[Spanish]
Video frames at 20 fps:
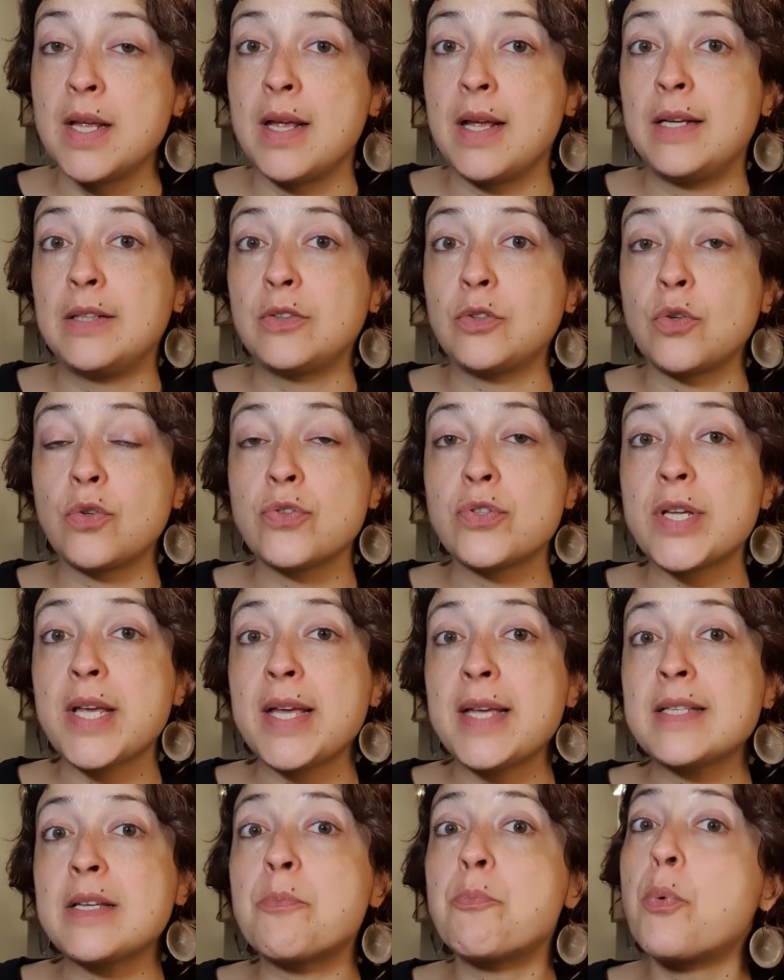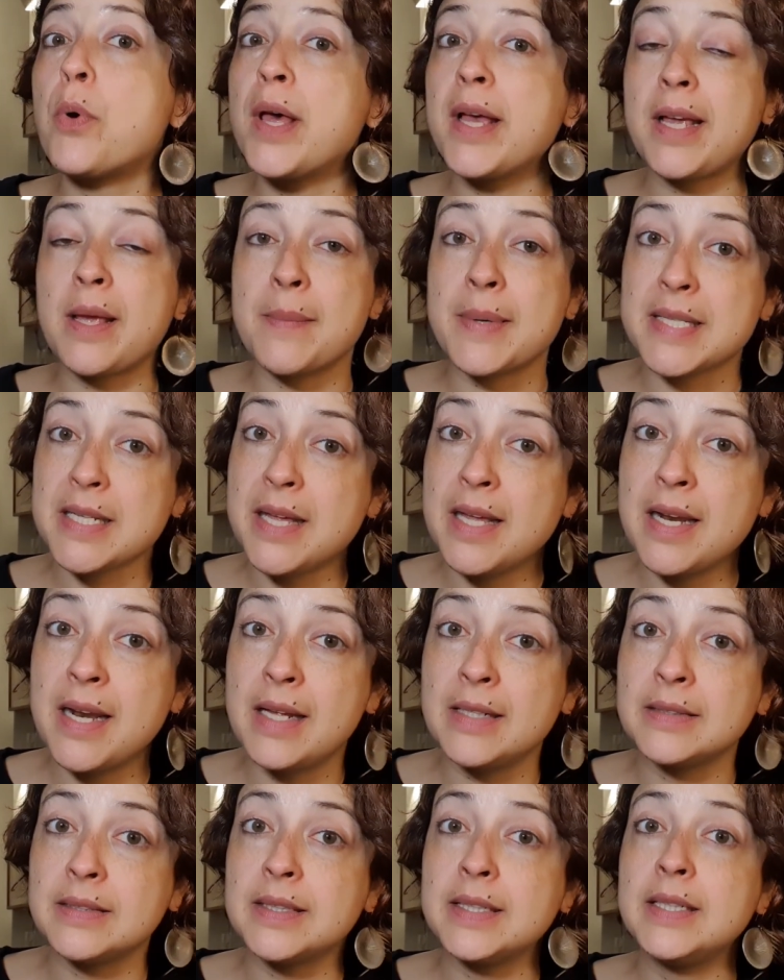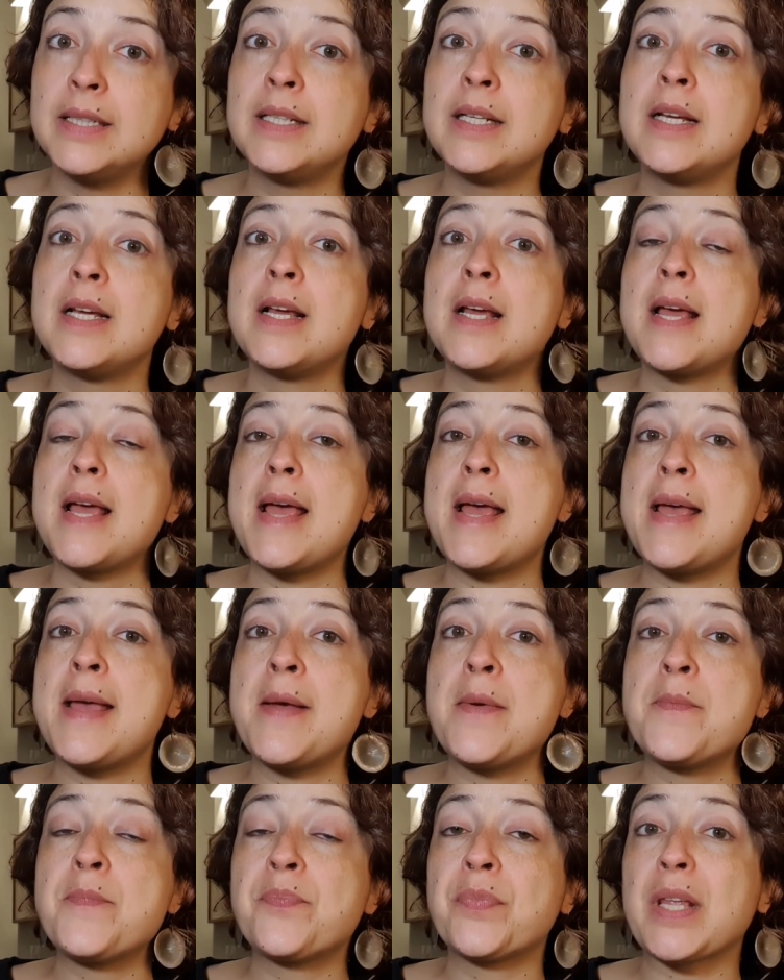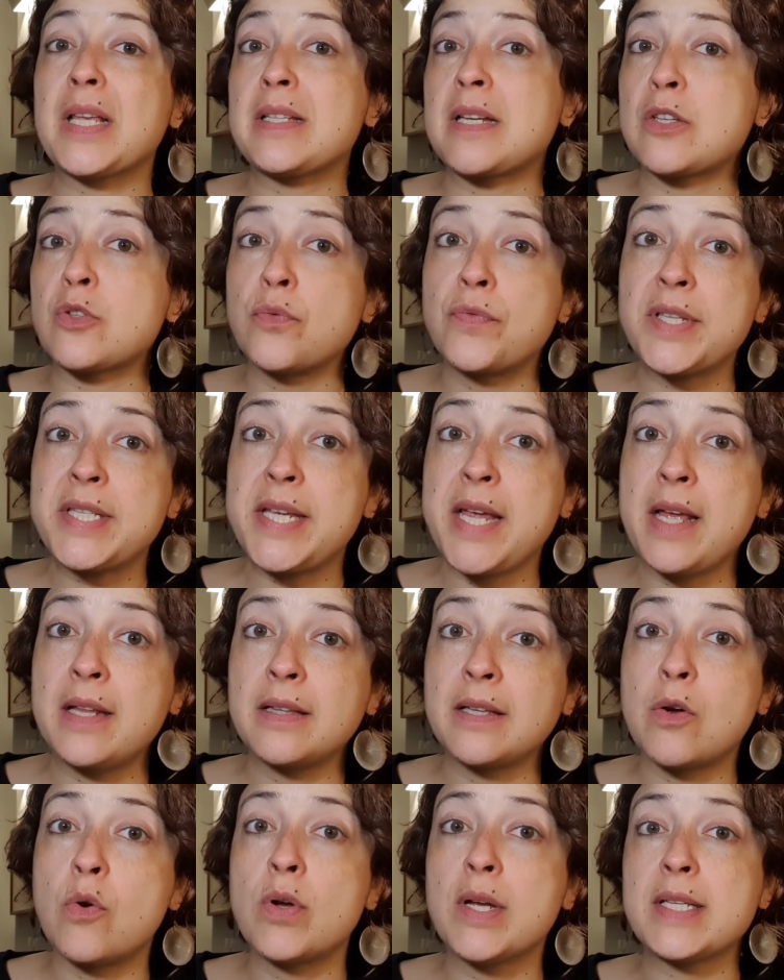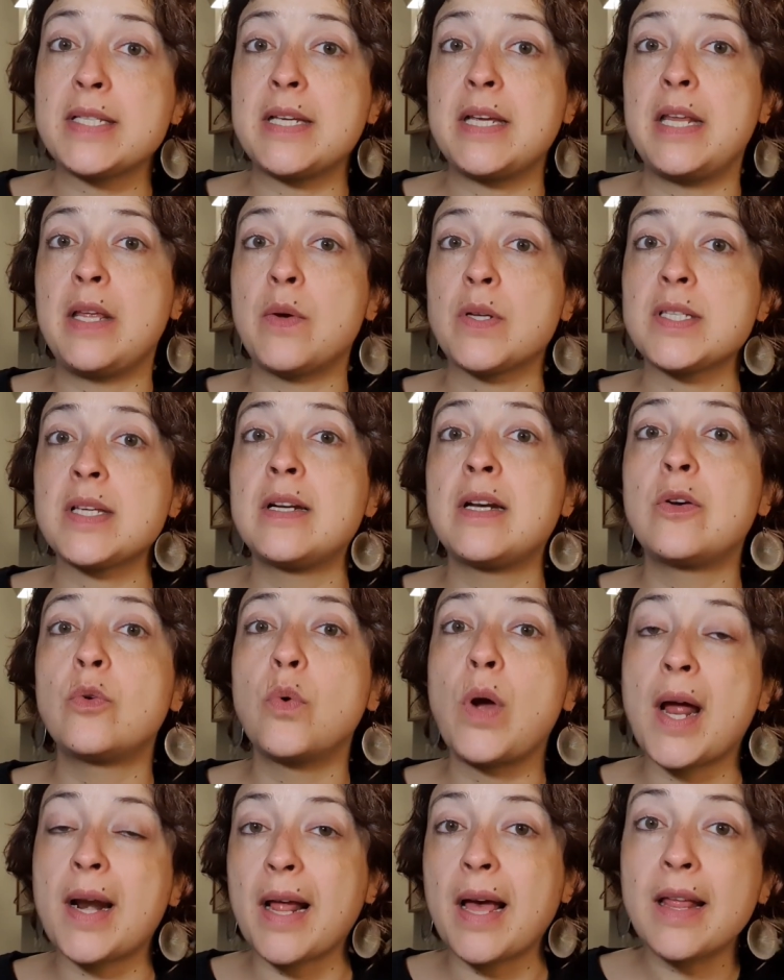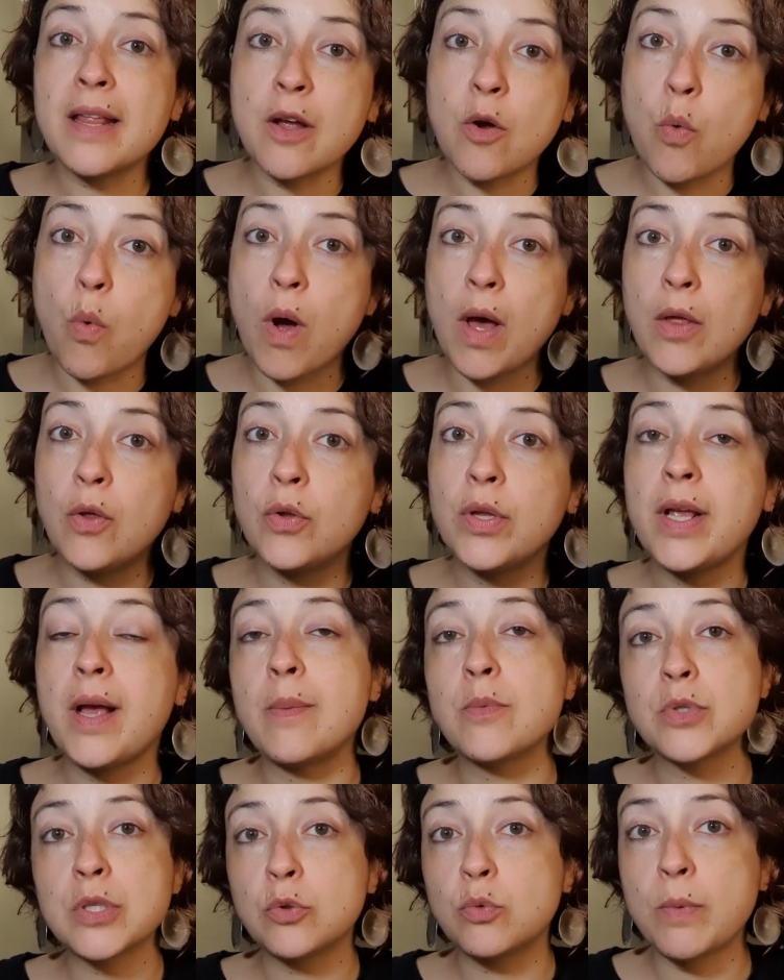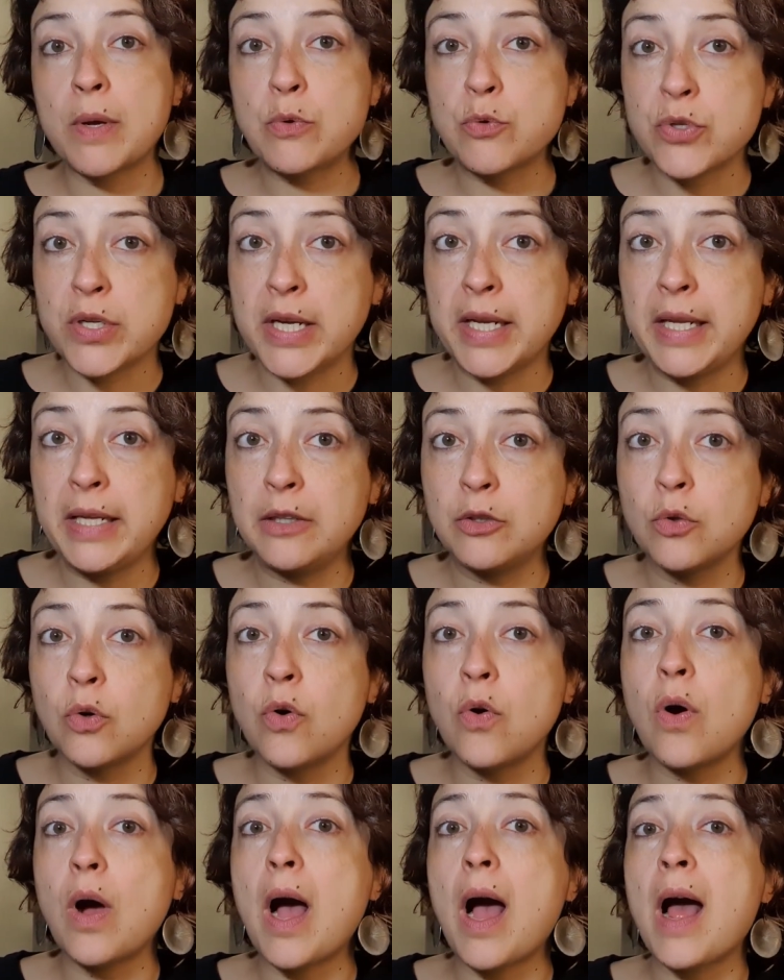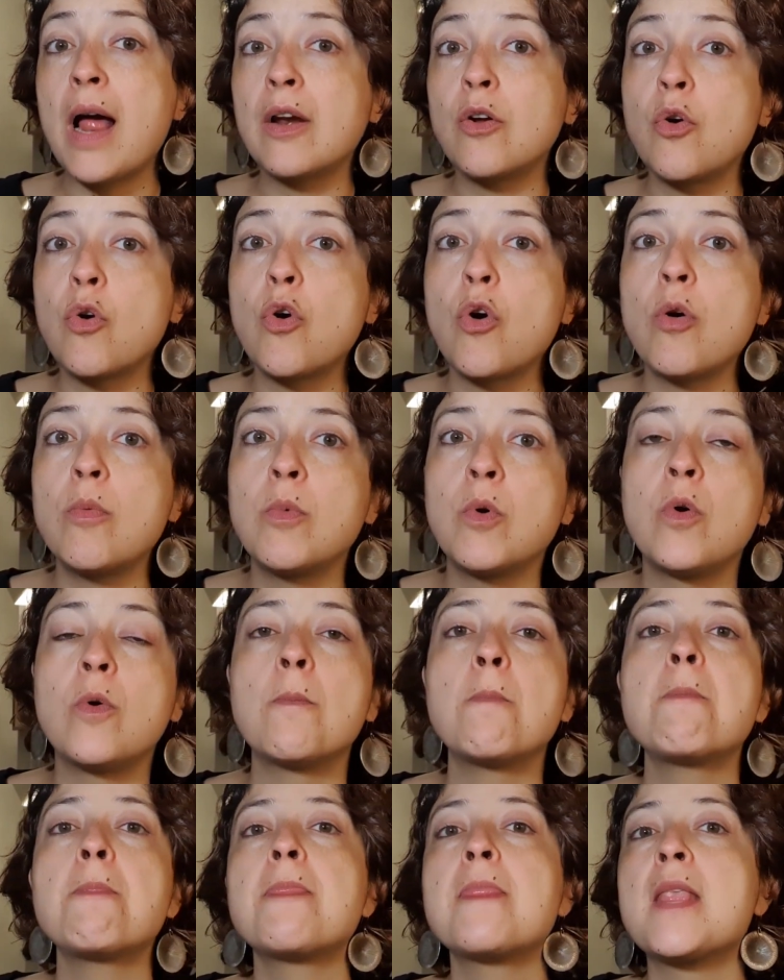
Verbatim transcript: Entonces puede que más adelante Em, sea suficiente con que escribas en el lugar adecuado, digamos, de tu manuscrito algo como